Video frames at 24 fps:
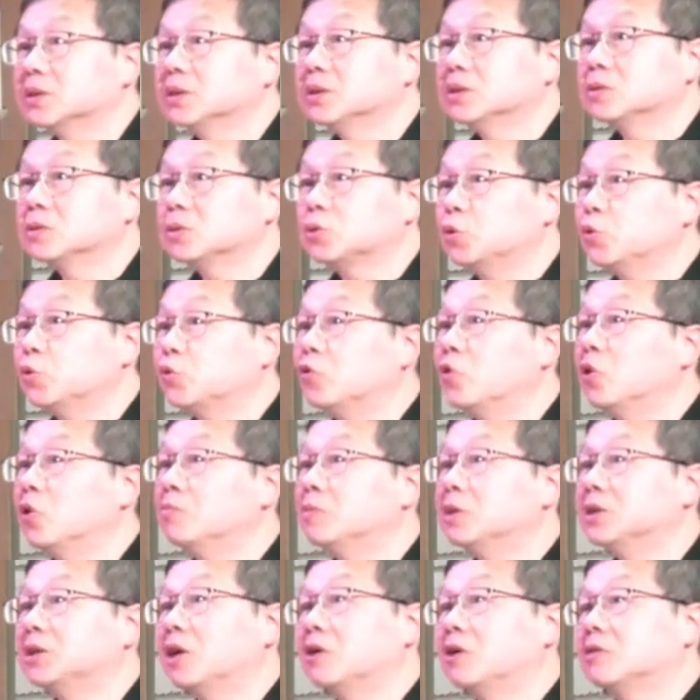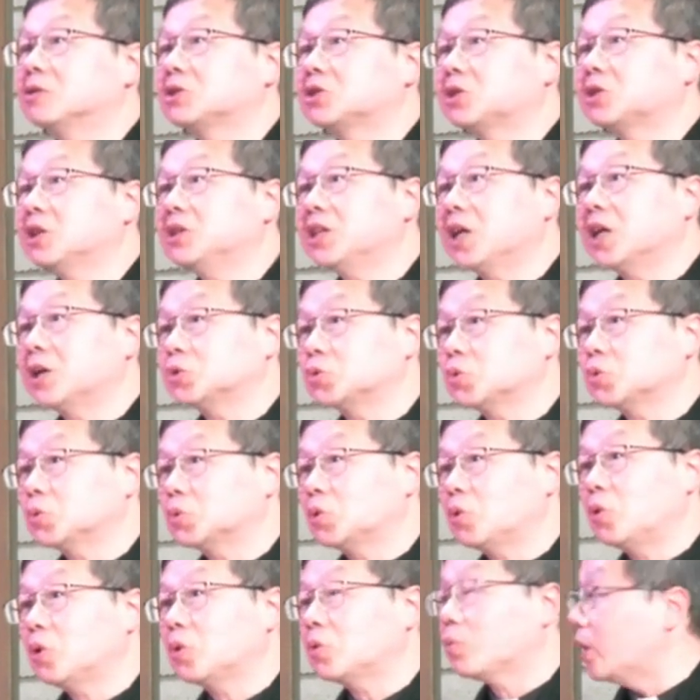祝福我们要生养众
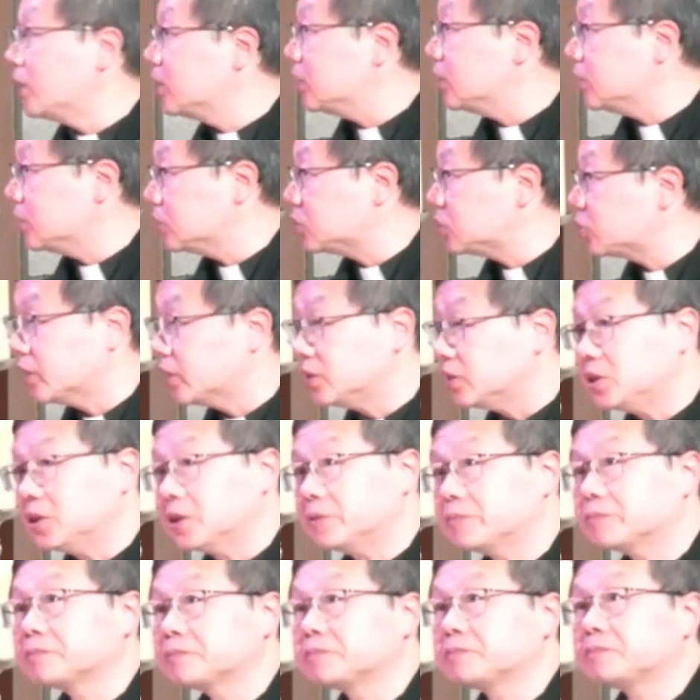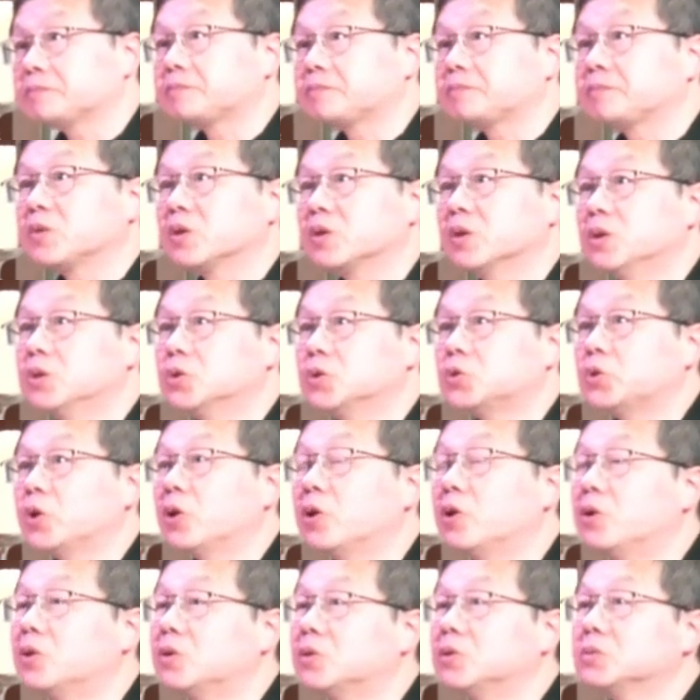多，管理全地。最
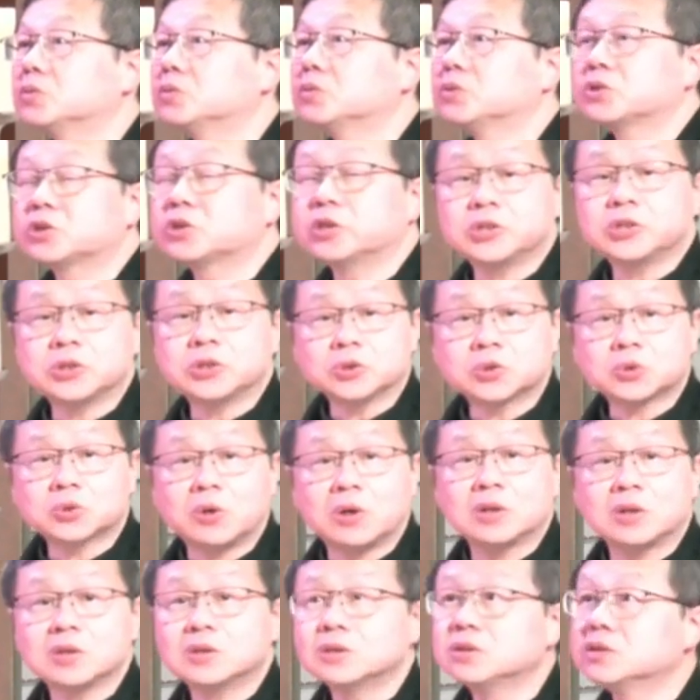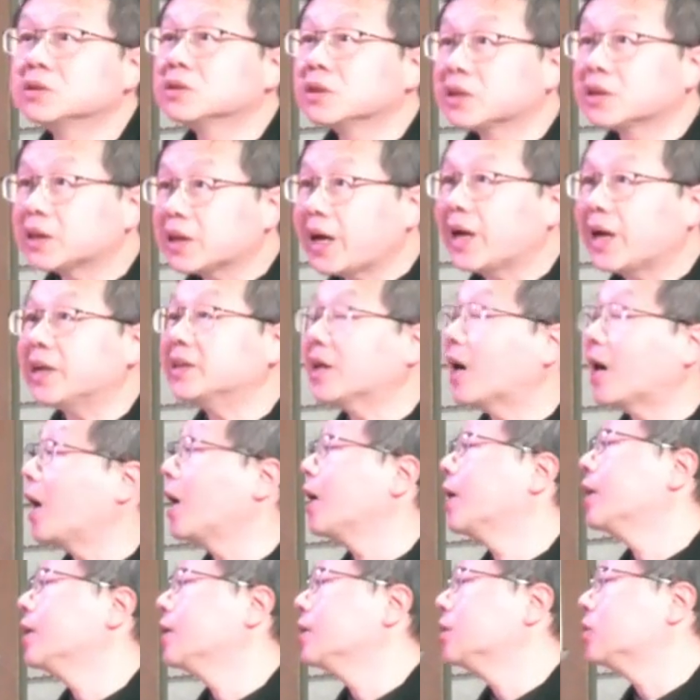后，圣经说：“看呐，
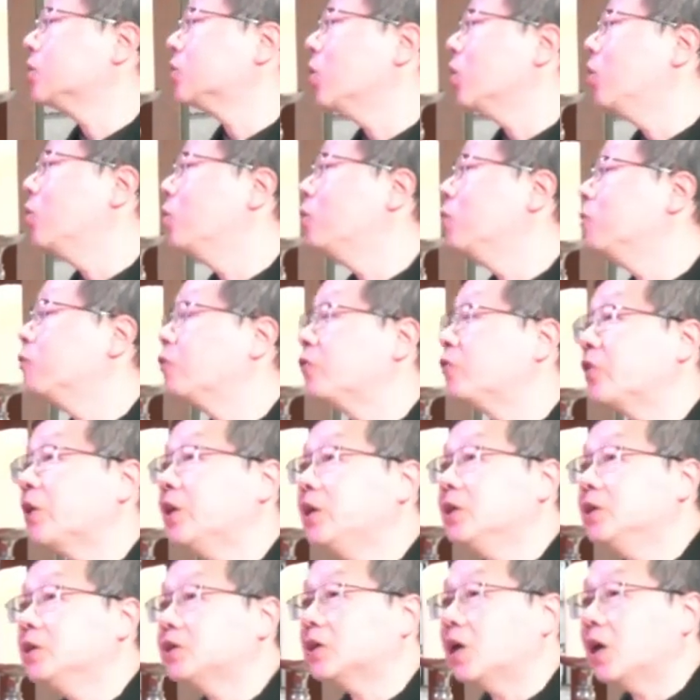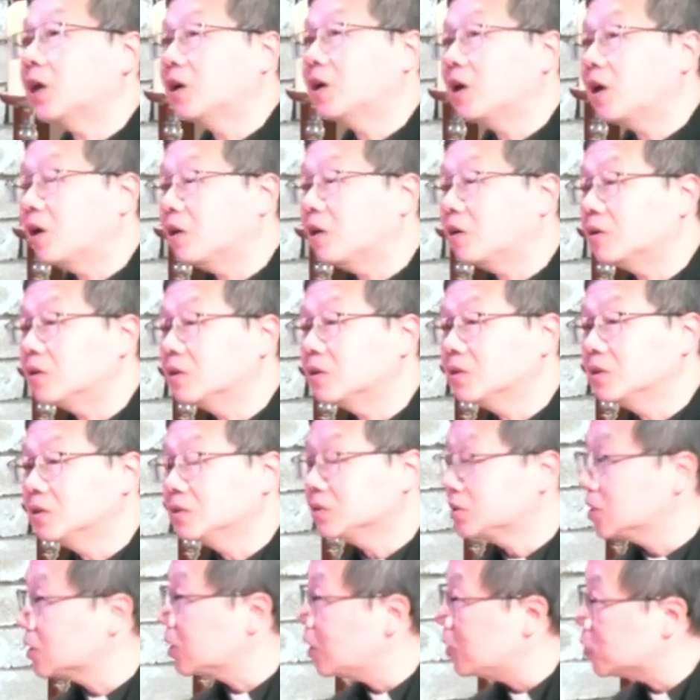都非常好。”
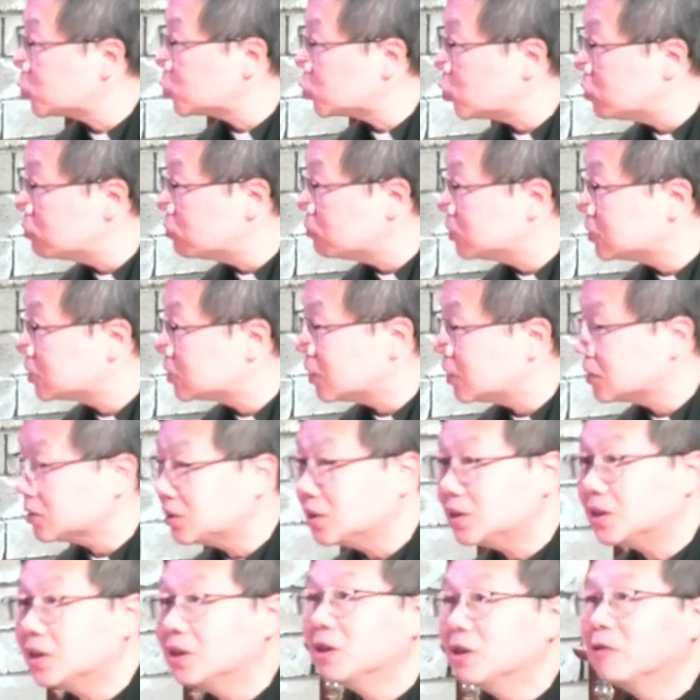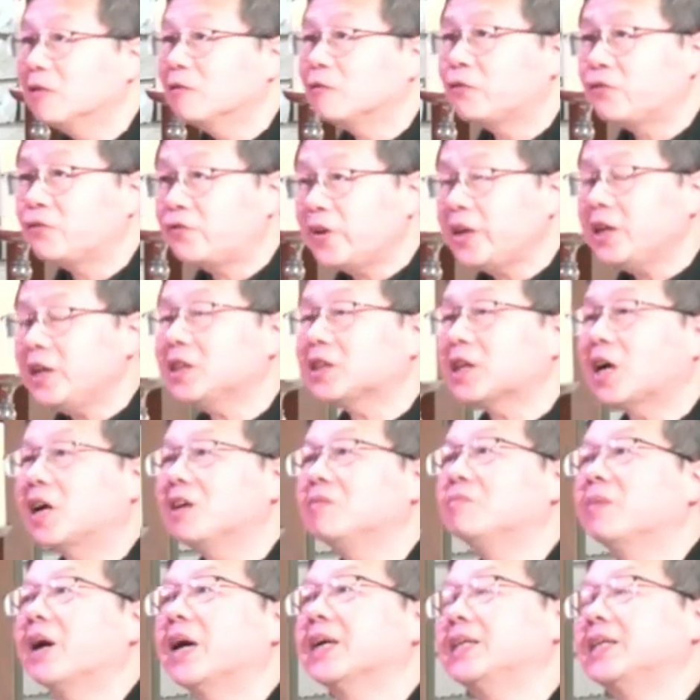这告诉我们，上帝非常
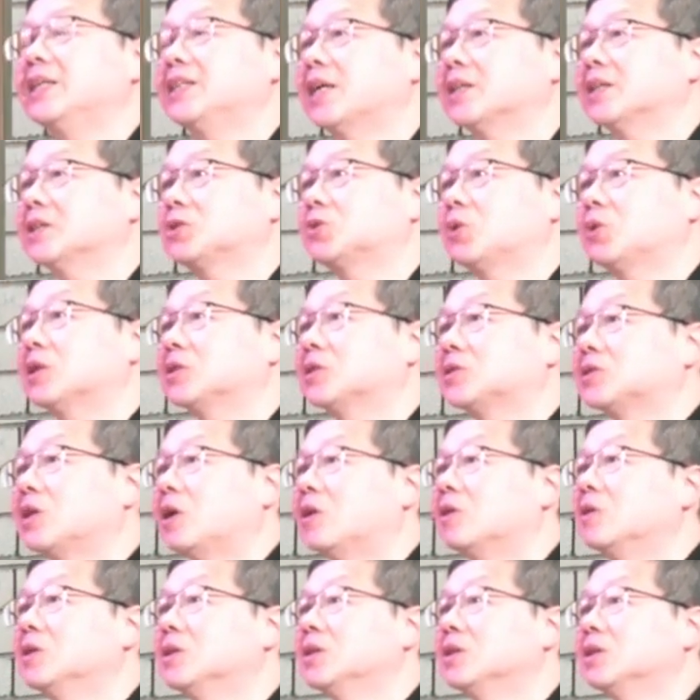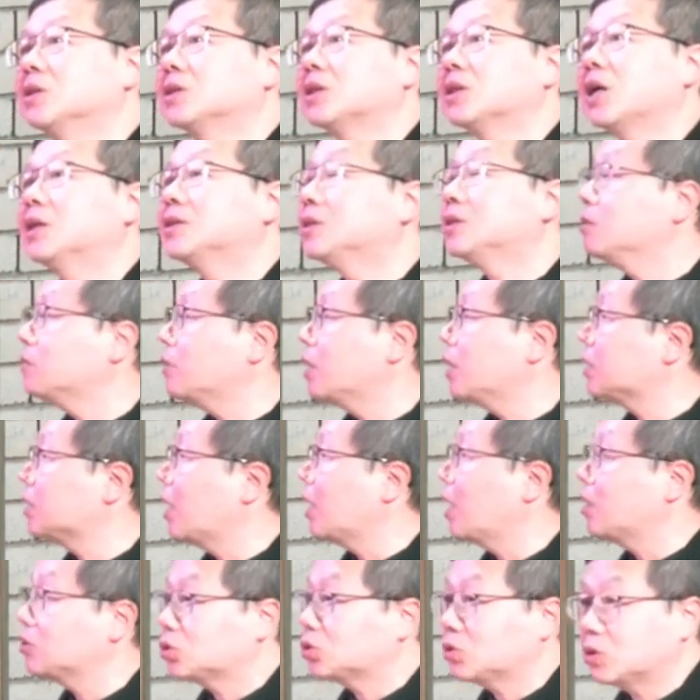满意他的创造，他认为他
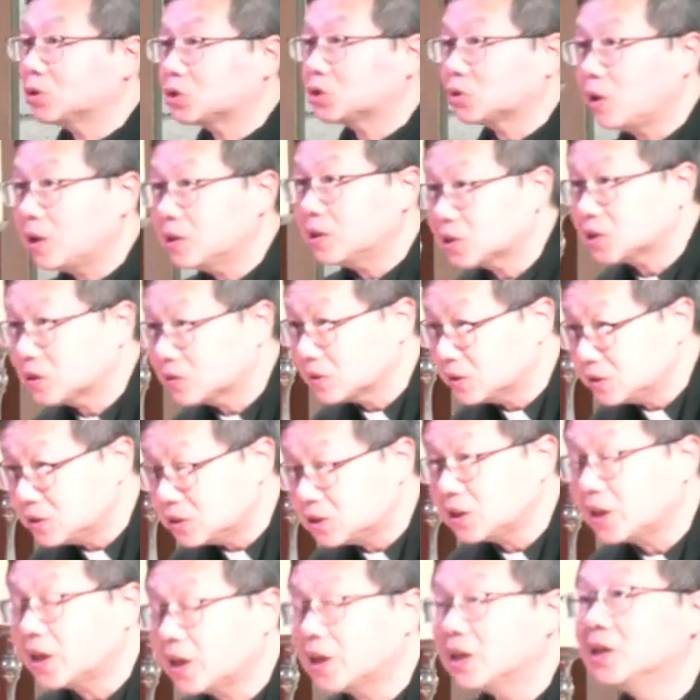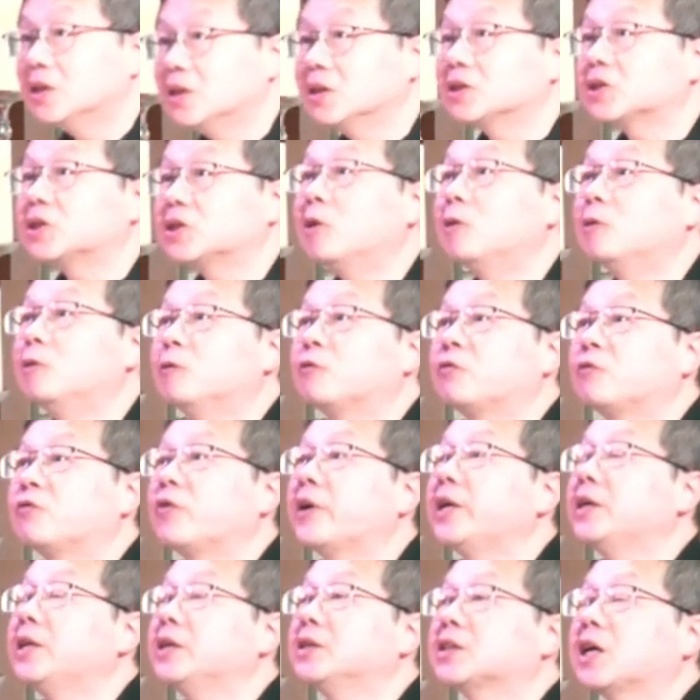所创造的一切。都
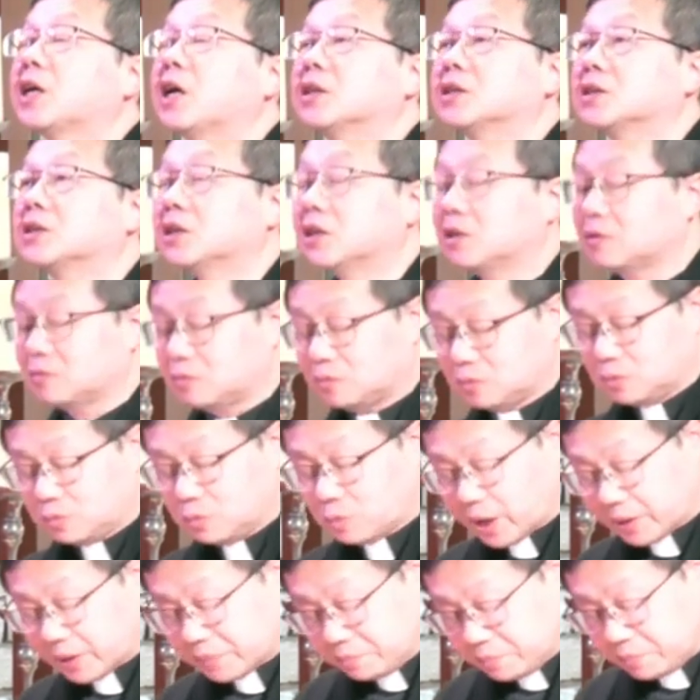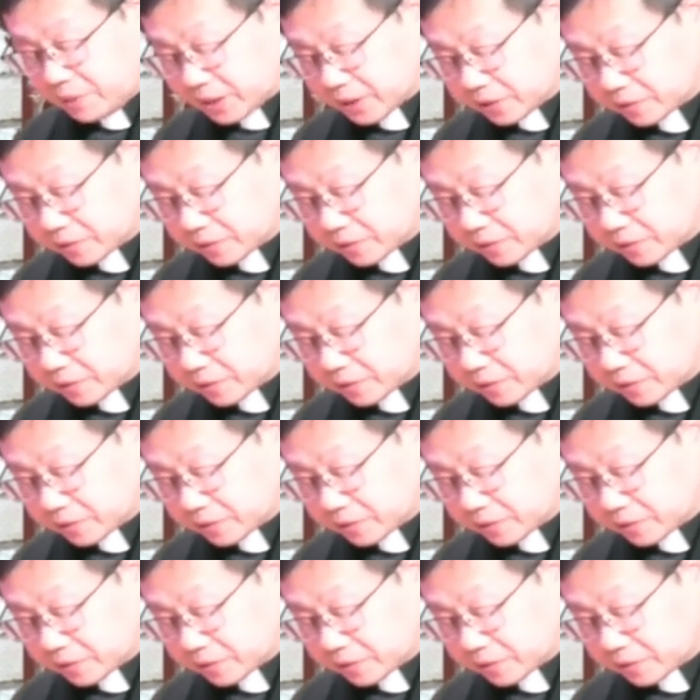非常的完美。